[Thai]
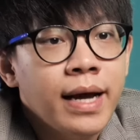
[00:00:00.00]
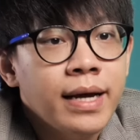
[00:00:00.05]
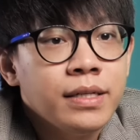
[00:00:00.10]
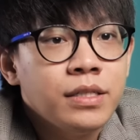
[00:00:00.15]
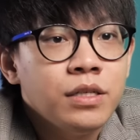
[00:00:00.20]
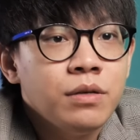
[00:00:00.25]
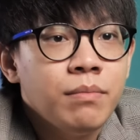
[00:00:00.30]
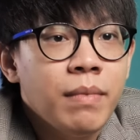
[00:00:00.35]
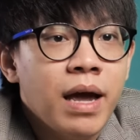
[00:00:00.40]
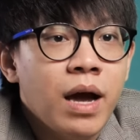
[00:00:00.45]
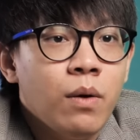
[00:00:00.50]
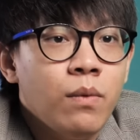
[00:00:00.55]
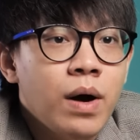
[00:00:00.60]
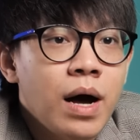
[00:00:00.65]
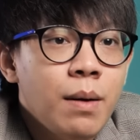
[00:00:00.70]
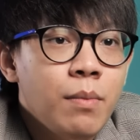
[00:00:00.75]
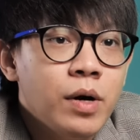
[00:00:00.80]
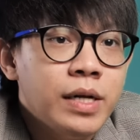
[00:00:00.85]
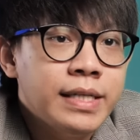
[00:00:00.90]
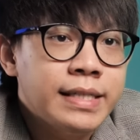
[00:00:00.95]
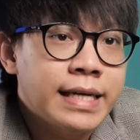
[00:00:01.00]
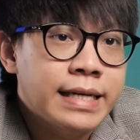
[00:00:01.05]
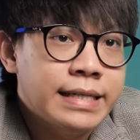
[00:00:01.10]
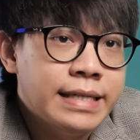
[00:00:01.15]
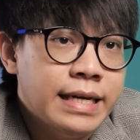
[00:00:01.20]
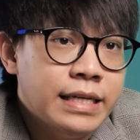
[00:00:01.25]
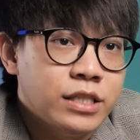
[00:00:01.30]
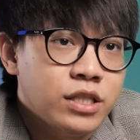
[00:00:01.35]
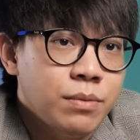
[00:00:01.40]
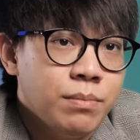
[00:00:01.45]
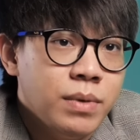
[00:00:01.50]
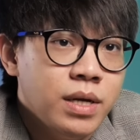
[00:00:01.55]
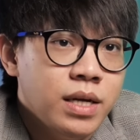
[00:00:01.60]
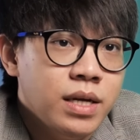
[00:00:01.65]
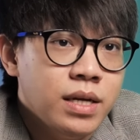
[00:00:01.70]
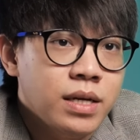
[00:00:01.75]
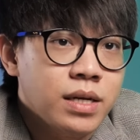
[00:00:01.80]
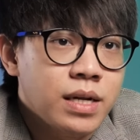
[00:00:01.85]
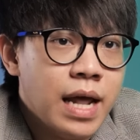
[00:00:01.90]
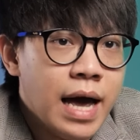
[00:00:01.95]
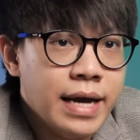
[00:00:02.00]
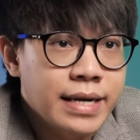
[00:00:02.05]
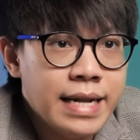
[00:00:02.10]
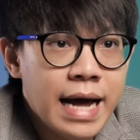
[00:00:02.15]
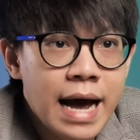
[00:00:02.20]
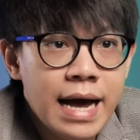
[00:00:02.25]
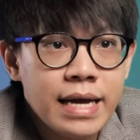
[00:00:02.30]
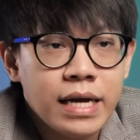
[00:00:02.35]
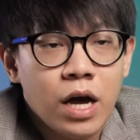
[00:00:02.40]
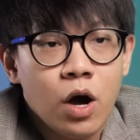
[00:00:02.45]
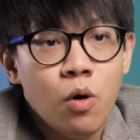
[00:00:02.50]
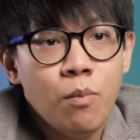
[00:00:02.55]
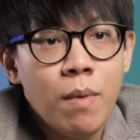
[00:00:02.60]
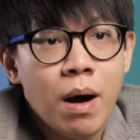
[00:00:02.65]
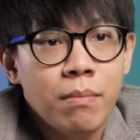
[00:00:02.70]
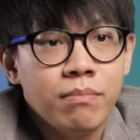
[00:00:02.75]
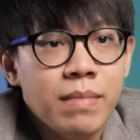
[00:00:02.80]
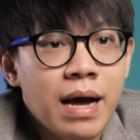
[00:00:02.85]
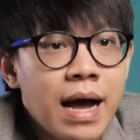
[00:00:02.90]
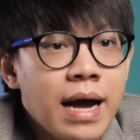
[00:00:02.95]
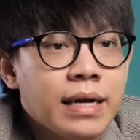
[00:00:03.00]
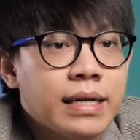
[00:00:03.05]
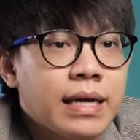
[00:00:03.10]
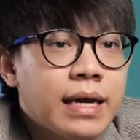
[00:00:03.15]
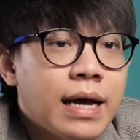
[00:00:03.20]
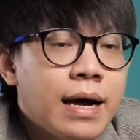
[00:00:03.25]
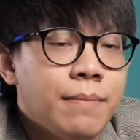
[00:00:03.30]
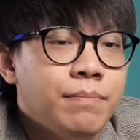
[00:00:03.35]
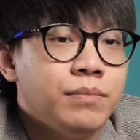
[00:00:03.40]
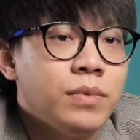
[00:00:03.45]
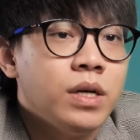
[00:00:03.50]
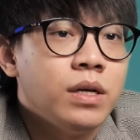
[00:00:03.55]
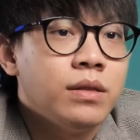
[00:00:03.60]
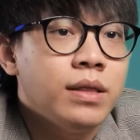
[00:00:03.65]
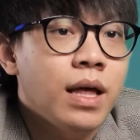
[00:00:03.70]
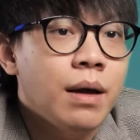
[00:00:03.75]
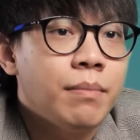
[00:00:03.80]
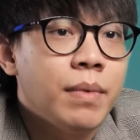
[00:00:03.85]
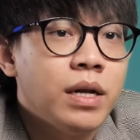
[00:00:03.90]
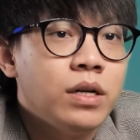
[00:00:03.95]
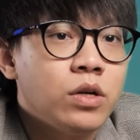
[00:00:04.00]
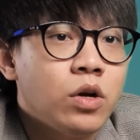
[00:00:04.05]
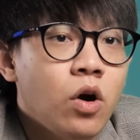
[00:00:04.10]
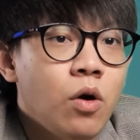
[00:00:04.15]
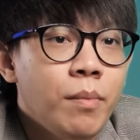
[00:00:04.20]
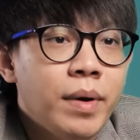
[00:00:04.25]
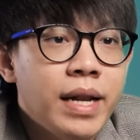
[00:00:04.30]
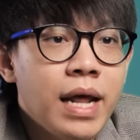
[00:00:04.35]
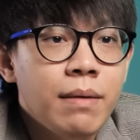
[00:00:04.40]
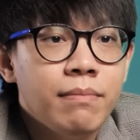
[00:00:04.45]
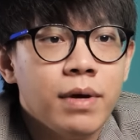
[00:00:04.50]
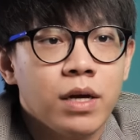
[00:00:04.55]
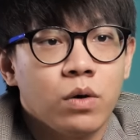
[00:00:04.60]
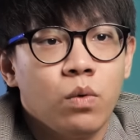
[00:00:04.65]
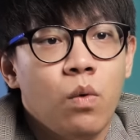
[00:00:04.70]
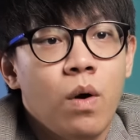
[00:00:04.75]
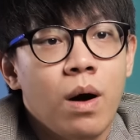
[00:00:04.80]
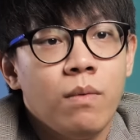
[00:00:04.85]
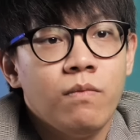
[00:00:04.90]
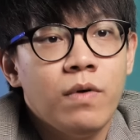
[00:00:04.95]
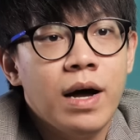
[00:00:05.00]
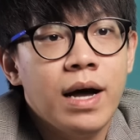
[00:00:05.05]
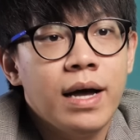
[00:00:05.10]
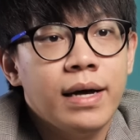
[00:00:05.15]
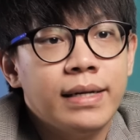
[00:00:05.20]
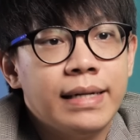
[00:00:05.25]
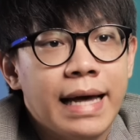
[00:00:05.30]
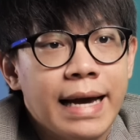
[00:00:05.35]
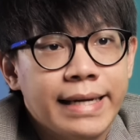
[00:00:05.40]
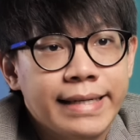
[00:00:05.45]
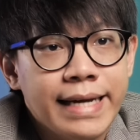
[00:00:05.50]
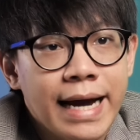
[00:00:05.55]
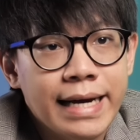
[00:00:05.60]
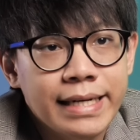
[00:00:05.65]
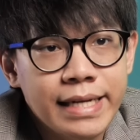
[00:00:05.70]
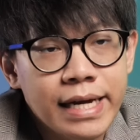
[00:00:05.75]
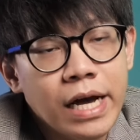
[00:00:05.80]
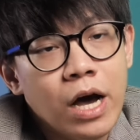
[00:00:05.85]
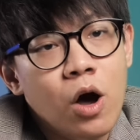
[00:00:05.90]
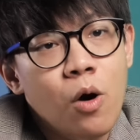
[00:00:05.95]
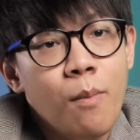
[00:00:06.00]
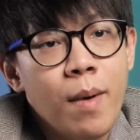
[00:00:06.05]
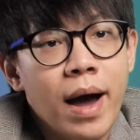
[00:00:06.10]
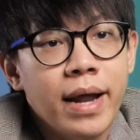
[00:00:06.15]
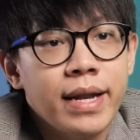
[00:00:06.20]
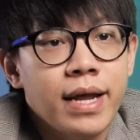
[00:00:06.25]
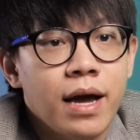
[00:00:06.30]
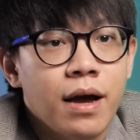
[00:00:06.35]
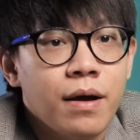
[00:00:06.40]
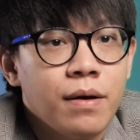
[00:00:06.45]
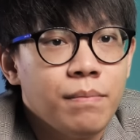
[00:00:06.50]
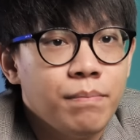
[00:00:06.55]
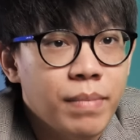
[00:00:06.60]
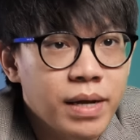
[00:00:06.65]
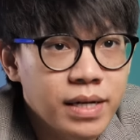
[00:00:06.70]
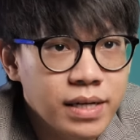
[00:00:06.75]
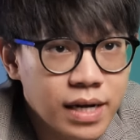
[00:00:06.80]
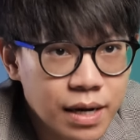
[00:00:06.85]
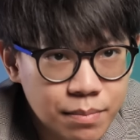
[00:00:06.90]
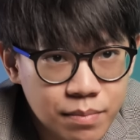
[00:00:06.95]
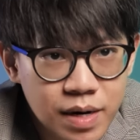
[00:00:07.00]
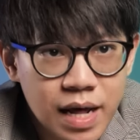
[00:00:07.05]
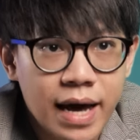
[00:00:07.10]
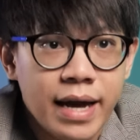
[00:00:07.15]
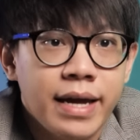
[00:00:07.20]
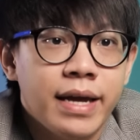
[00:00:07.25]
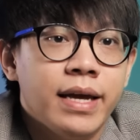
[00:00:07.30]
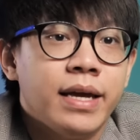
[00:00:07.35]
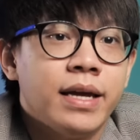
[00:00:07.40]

แต่ถึงแม้ว่าบริษัทเนี่ยจะมีรายได้เข้ามามากนะครับแต่มันก็ไม่ได้หมายความว่ารายได้ที่เข้ามาเนี่ยเป็นกำไร